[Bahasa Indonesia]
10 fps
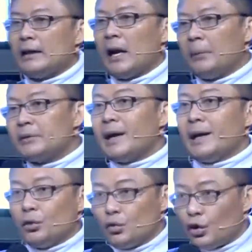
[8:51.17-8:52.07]
dalam
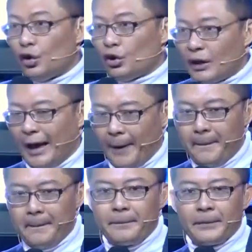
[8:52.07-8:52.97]
satu kota.
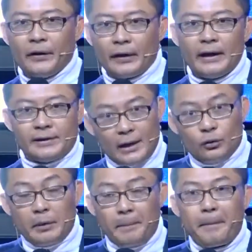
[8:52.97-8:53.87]
Oke, satu
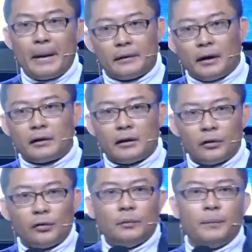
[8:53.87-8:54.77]
tempat
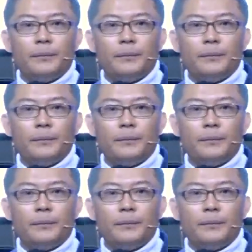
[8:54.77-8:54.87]
tertentu.